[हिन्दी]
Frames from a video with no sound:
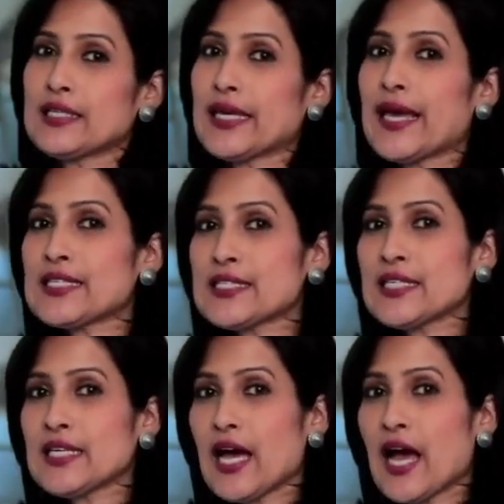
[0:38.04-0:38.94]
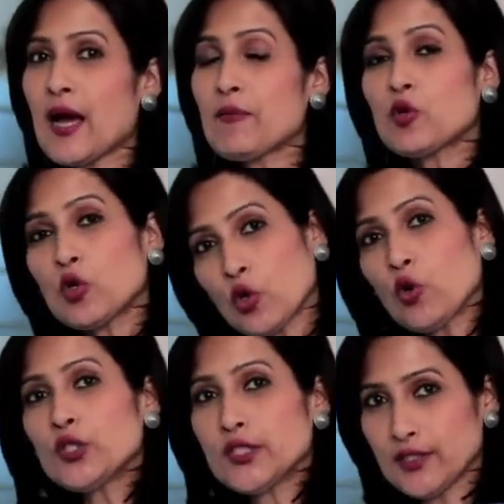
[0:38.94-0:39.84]
कैसे आप
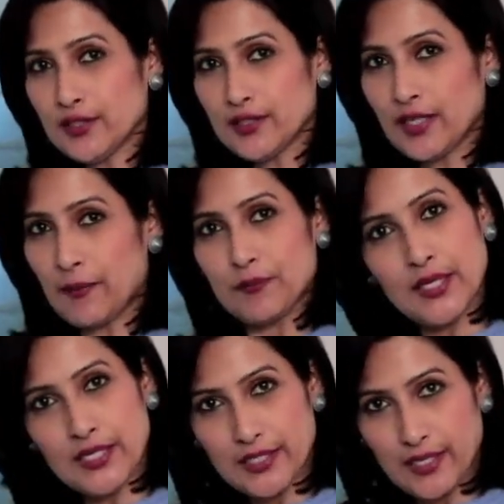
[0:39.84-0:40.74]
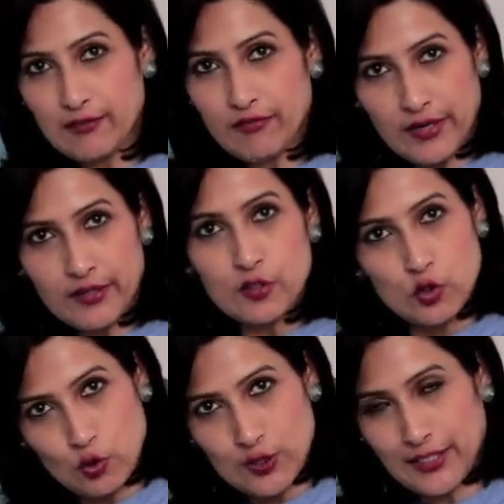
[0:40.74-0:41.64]
खुद अपने लिए फ़ंड
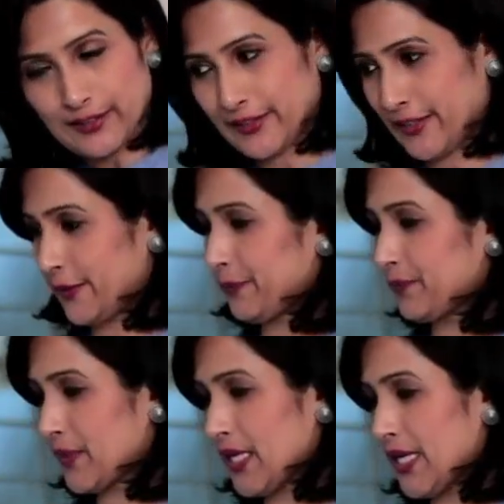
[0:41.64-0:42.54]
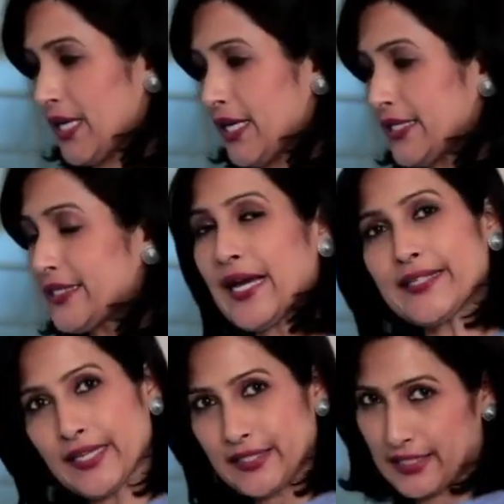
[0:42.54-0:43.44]
चुन सकते हैं क्या
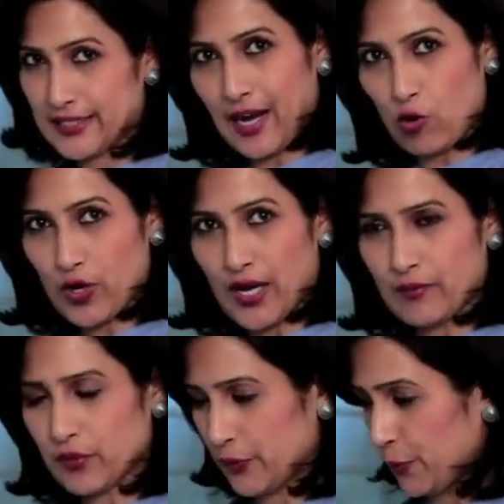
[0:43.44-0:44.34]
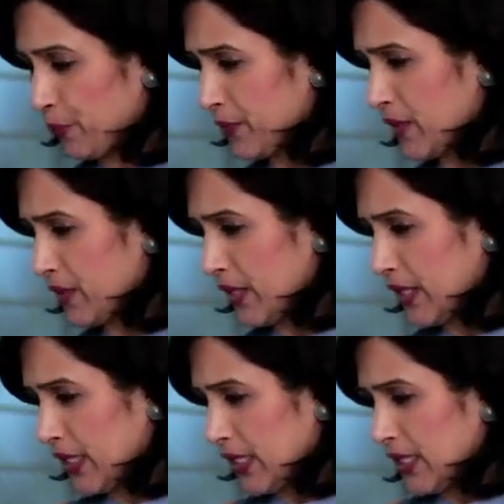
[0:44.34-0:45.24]
क्या देखना होगा आपका
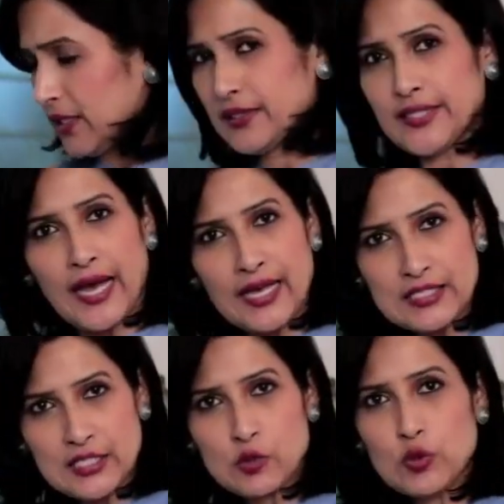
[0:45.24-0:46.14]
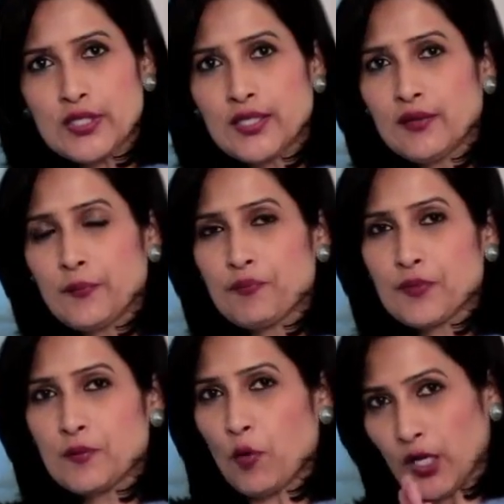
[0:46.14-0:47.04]
ध्यान से सुनिए
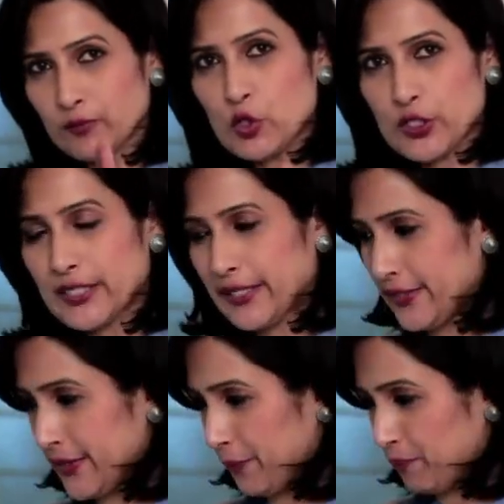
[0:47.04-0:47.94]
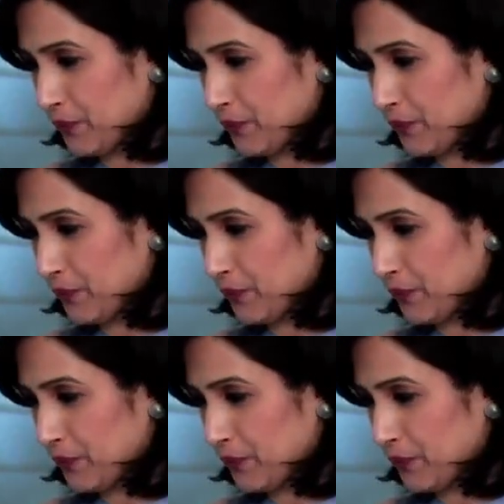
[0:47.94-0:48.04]
बहुत मुश्किल नहीं है